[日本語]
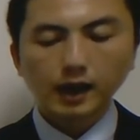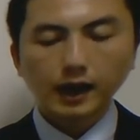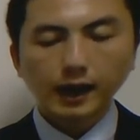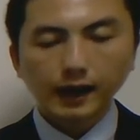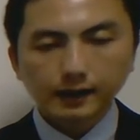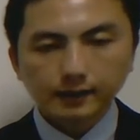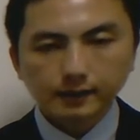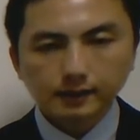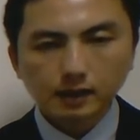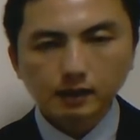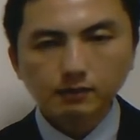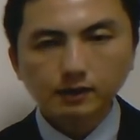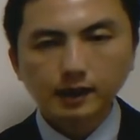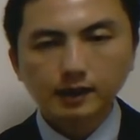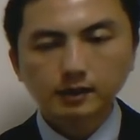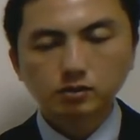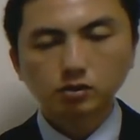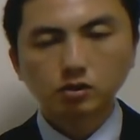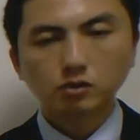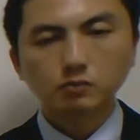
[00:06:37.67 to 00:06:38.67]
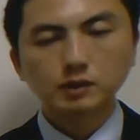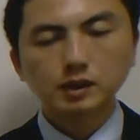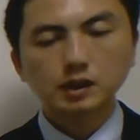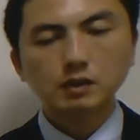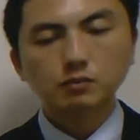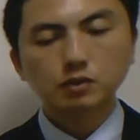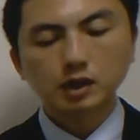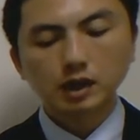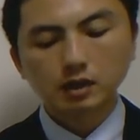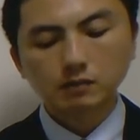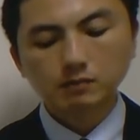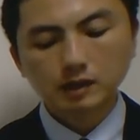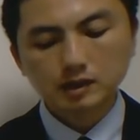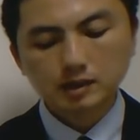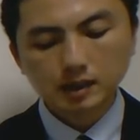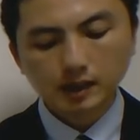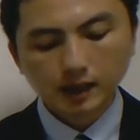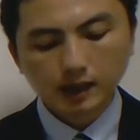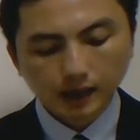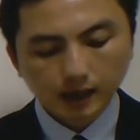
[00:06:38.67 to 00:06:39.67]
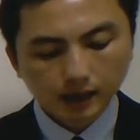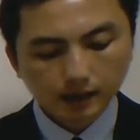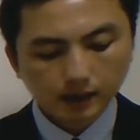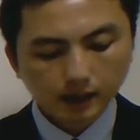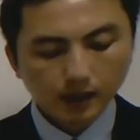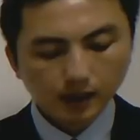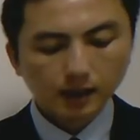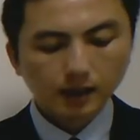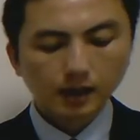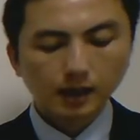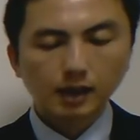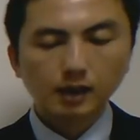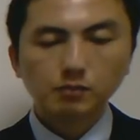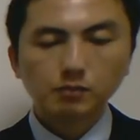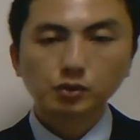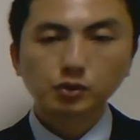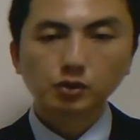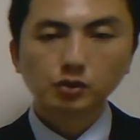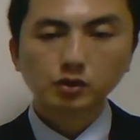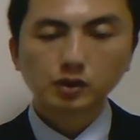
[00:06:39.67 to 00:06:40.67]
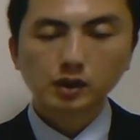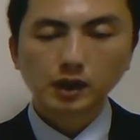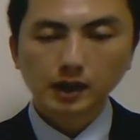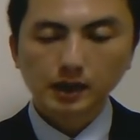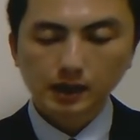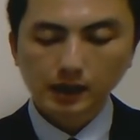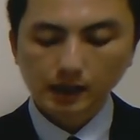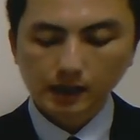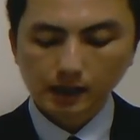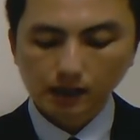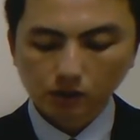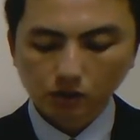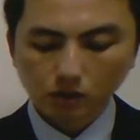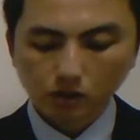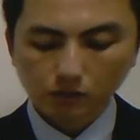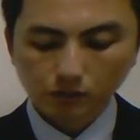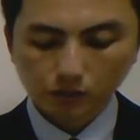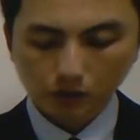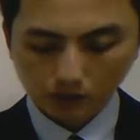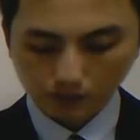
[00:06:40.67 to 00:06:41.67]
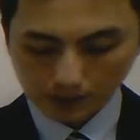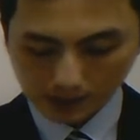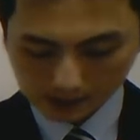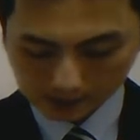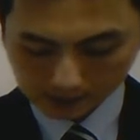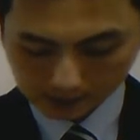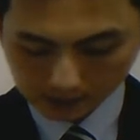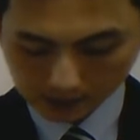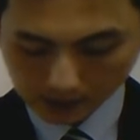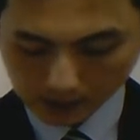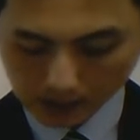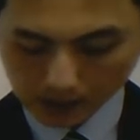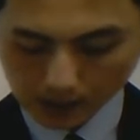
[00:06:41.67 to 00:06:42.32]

はい。では、そこ見てもらいましたら、ね、え戻っていきたいなと思います。